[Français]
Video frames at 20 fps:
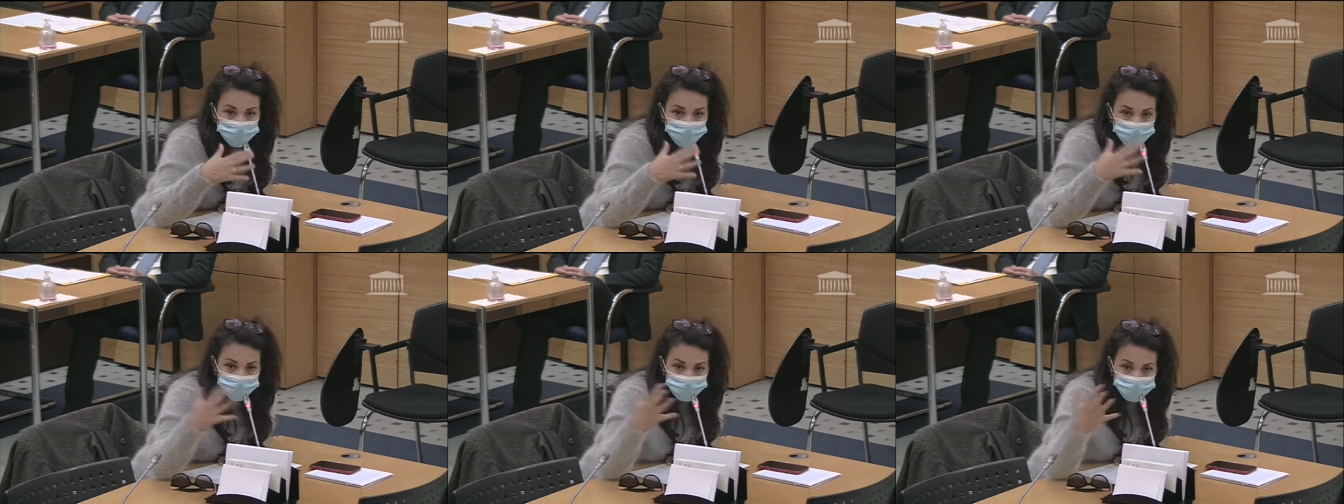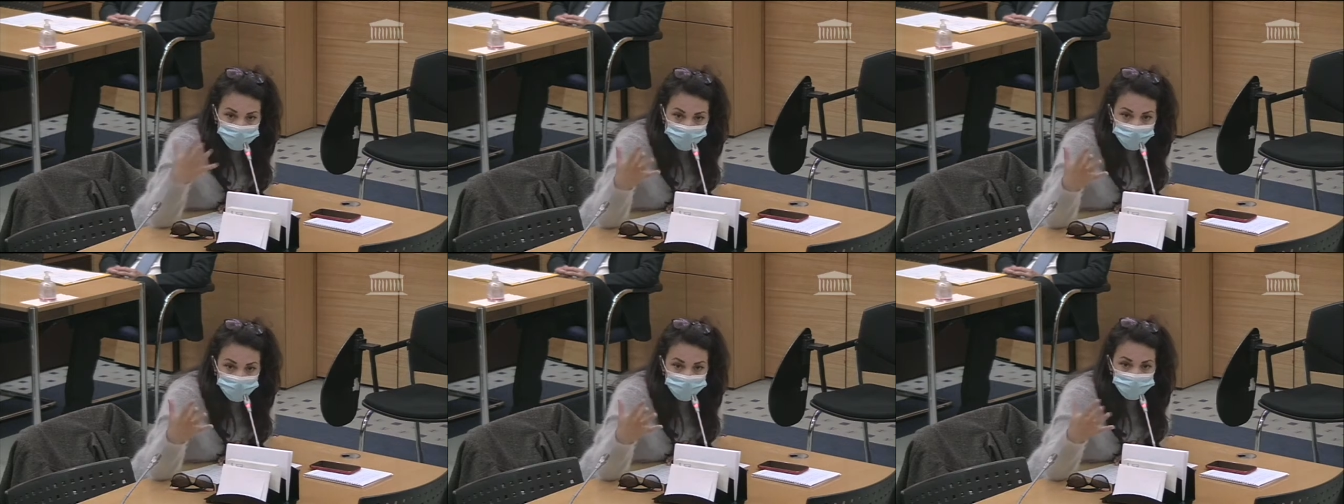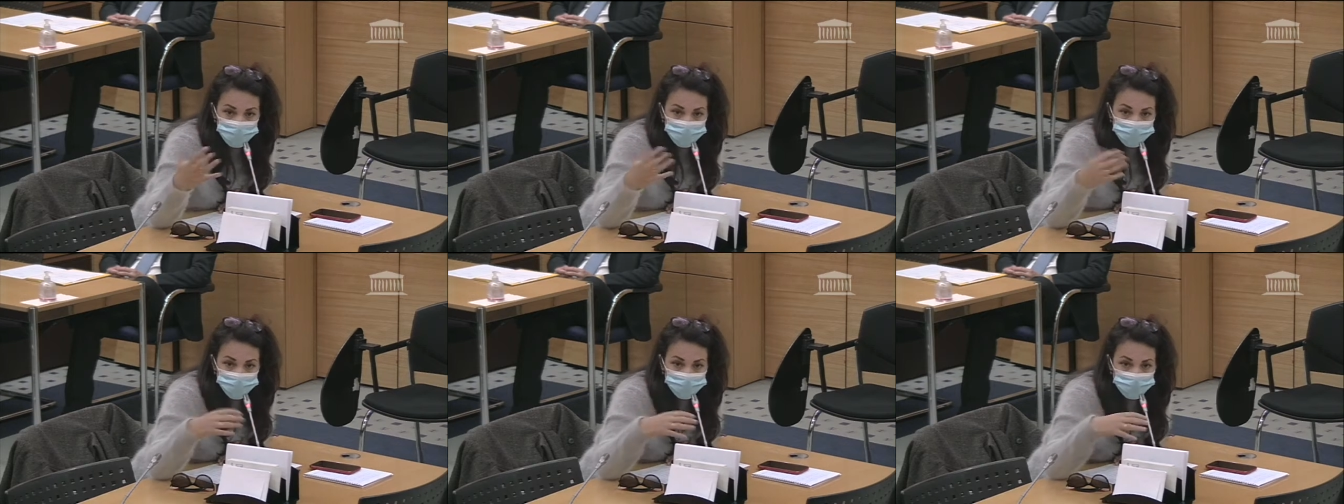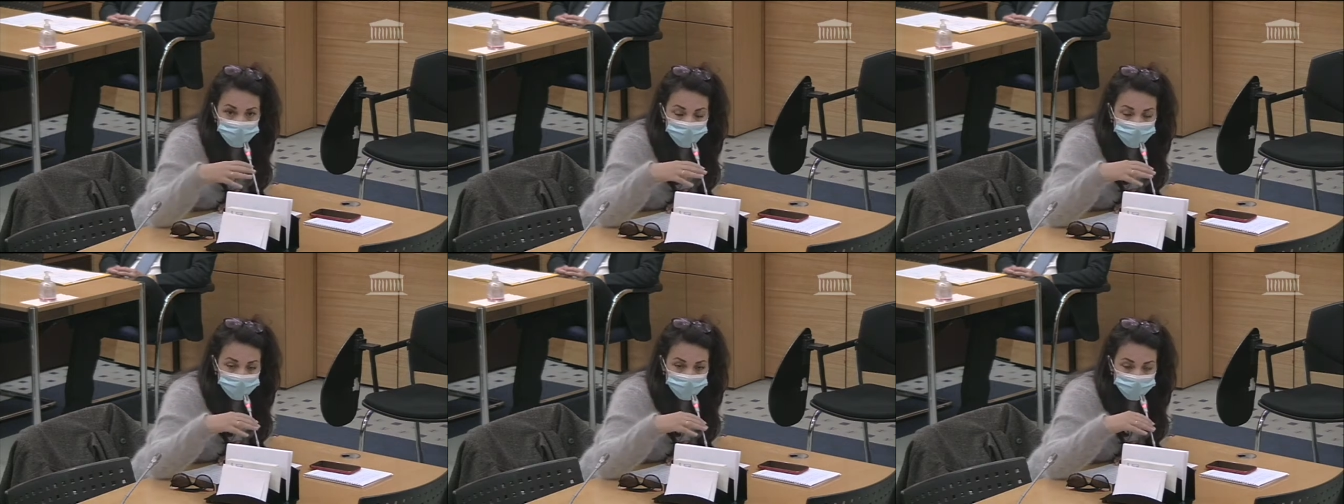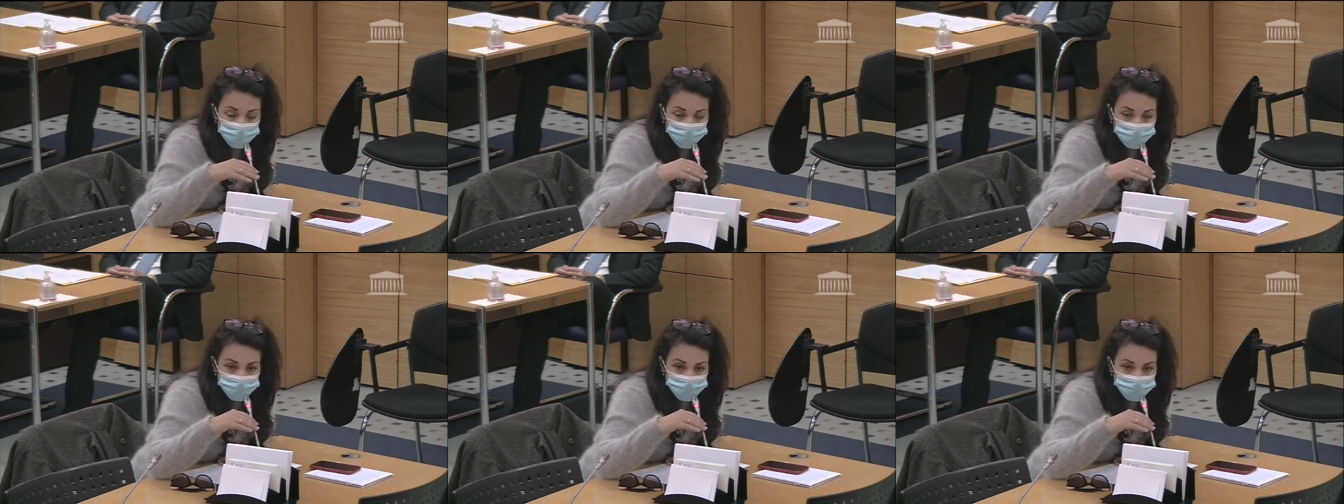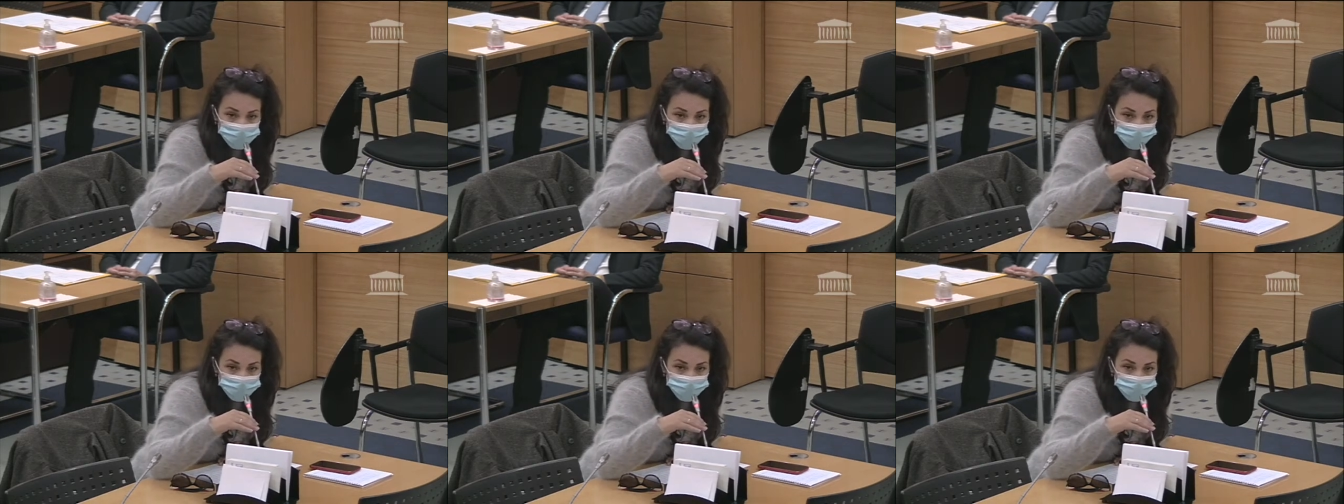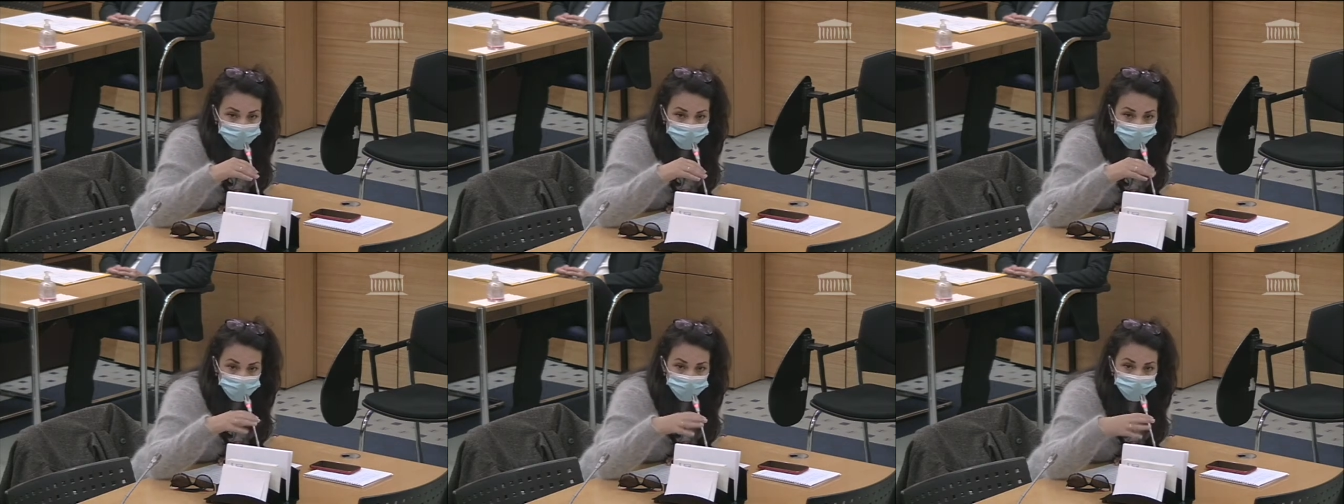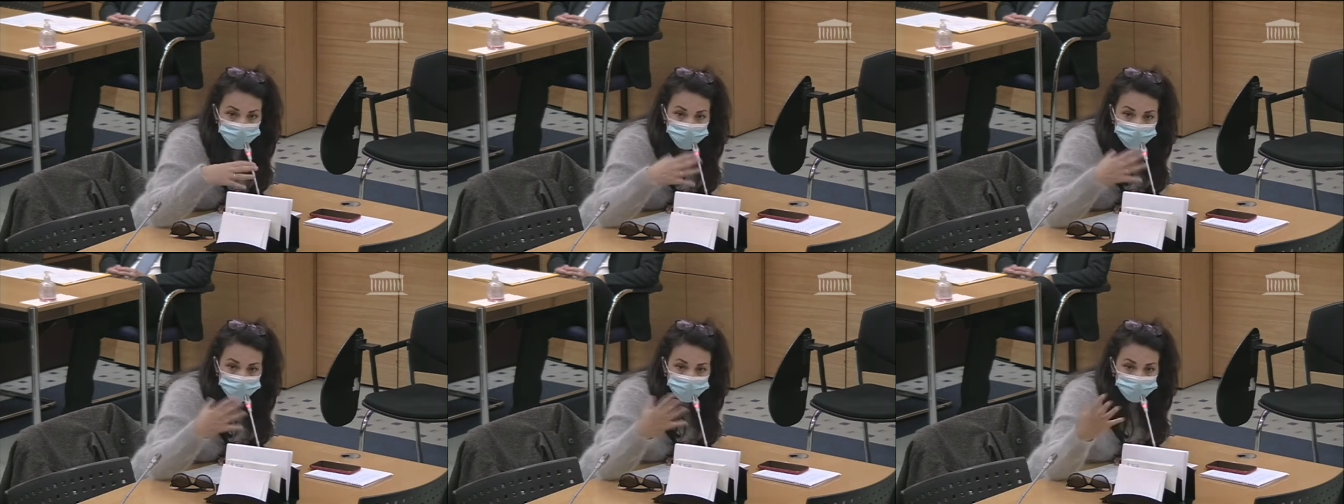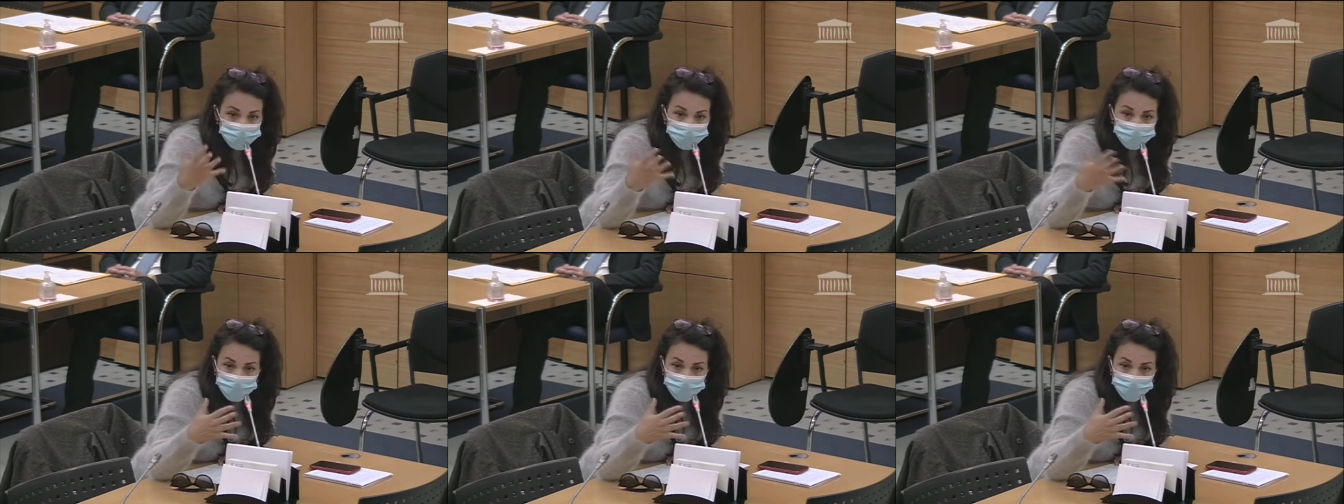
une campagne, euh, euh, une, grande,